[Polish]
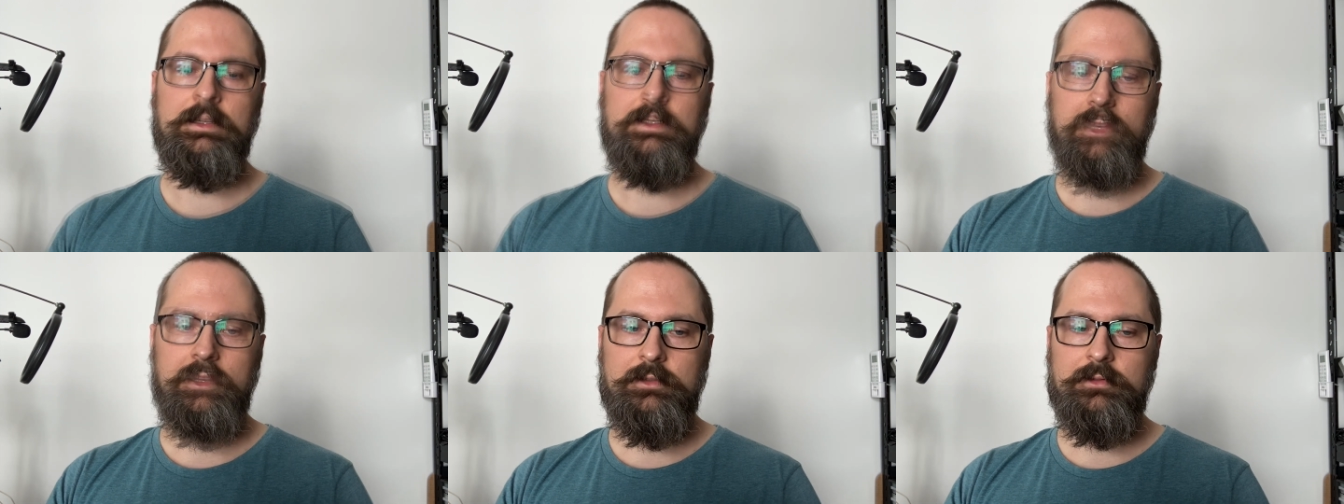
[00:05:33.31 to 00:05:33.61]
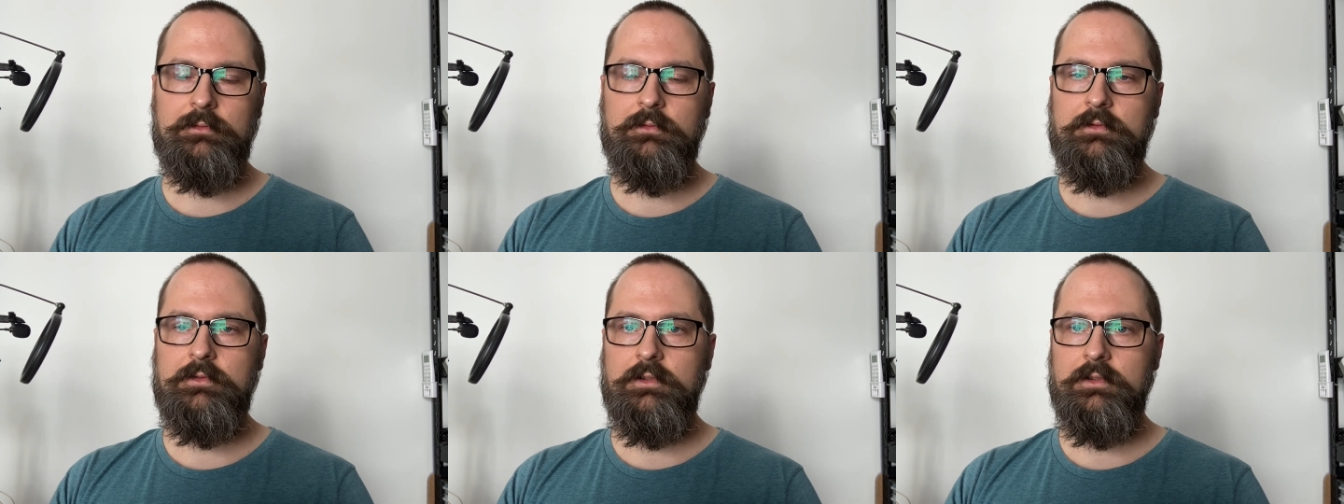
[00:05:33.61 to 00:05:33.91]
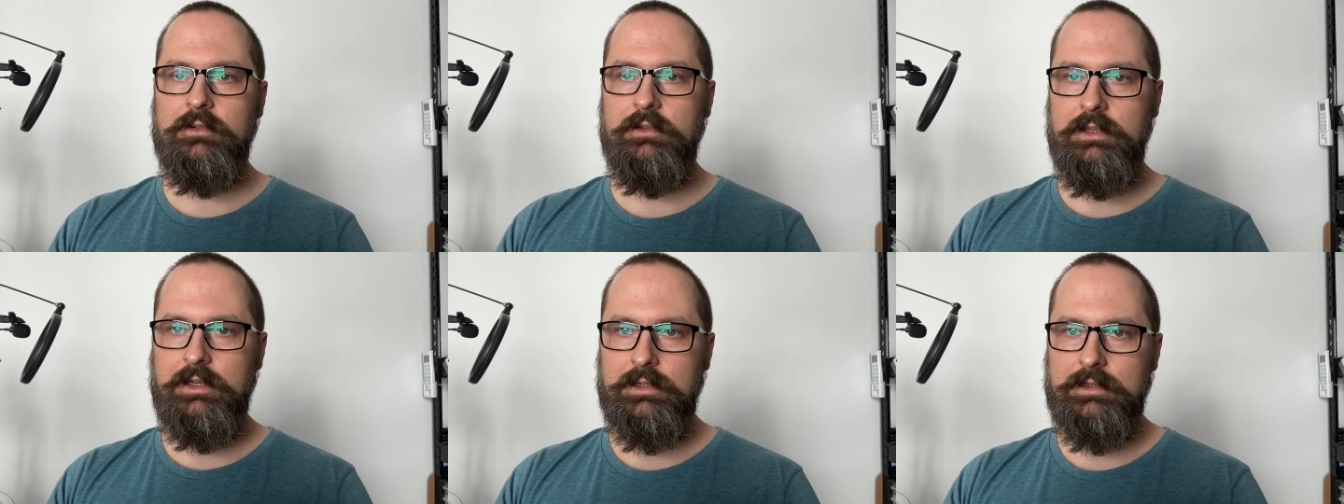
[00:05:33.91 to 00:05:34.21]
tak
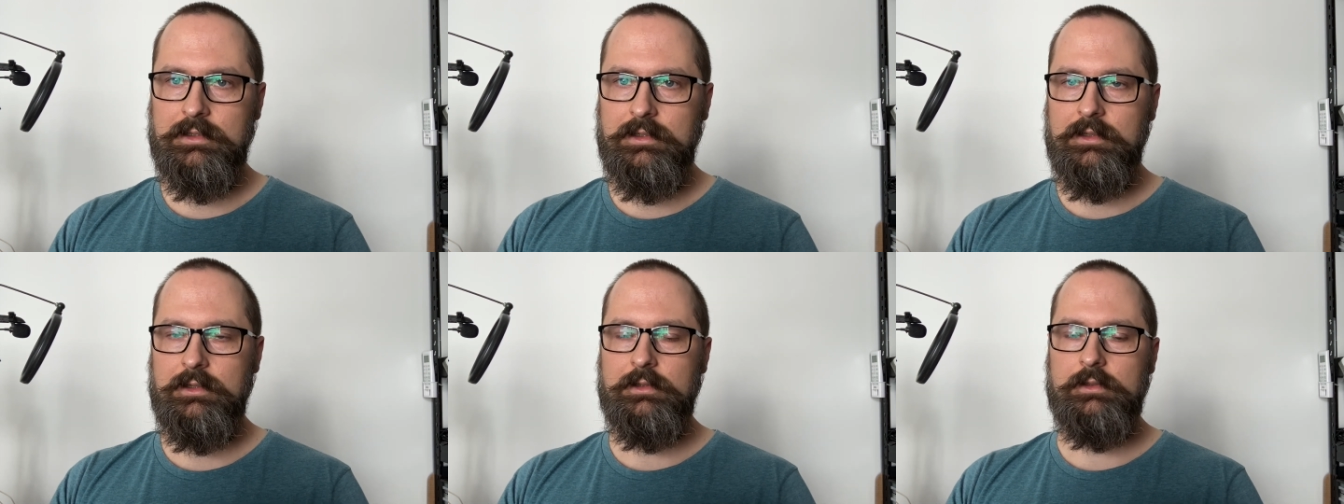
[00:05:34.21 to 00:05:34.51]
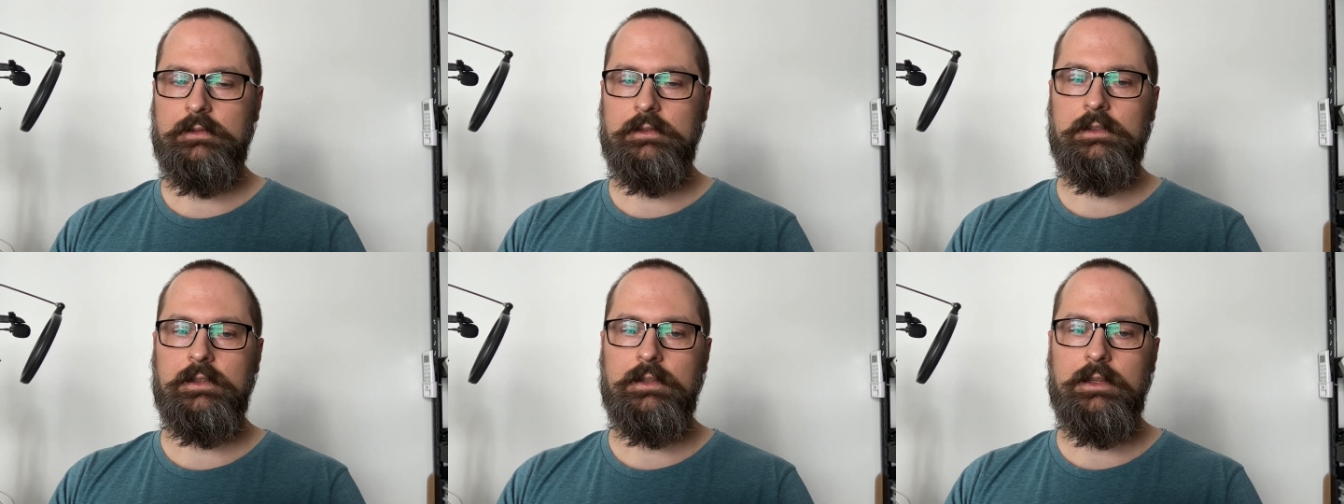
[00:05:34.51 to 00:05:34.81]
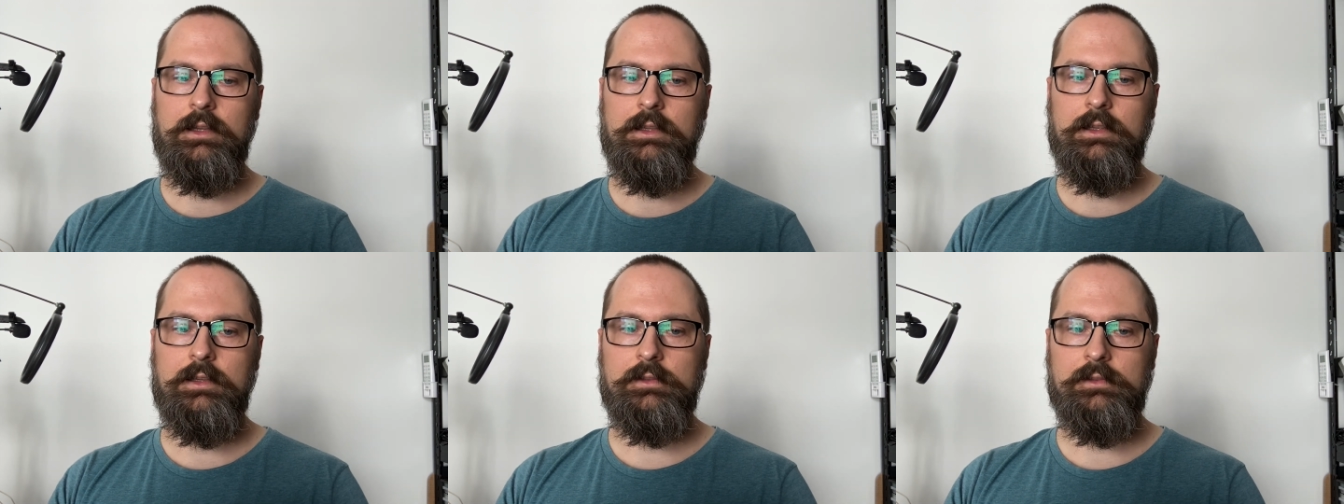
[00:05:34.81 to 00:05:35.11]
długo jak te nasze
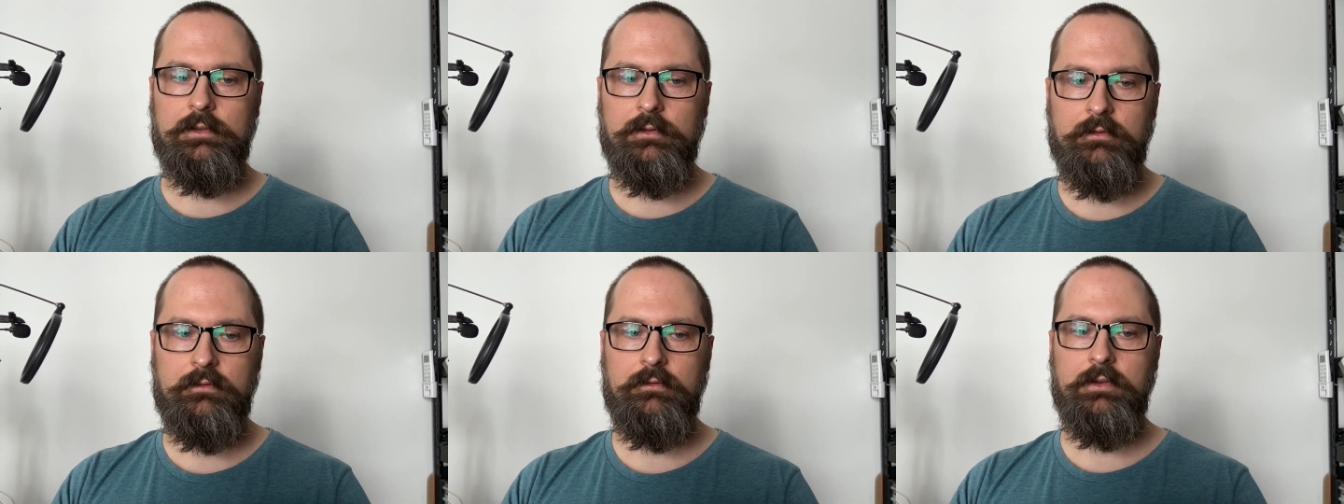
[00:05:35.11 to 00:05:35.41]
zadania są